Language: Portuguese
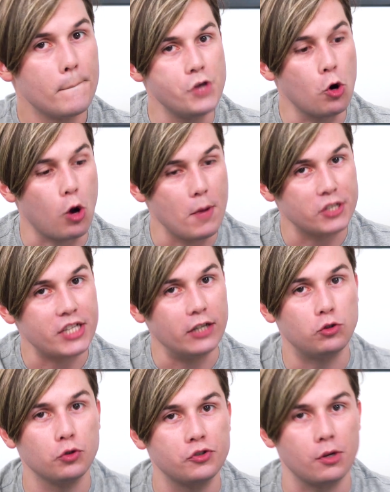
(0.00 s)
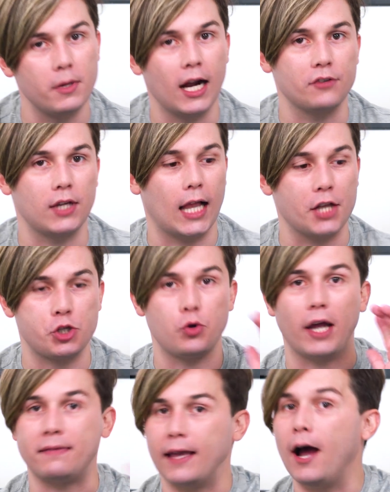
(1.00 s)
Viu como eu sei tudo sobre gato
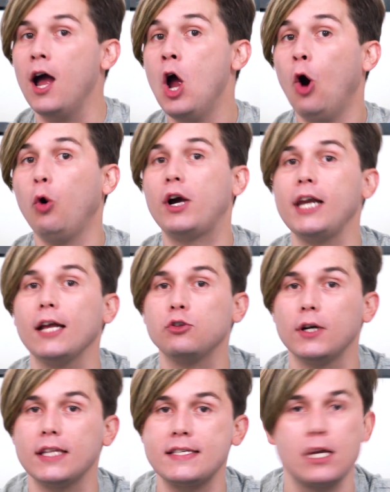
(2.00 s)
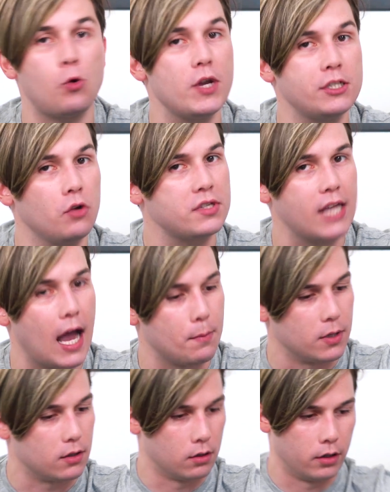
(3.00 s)
galáctico e até o criador desse quiz não
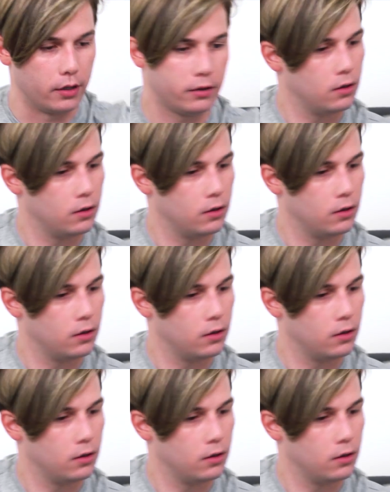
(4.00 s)
sabe? Hum.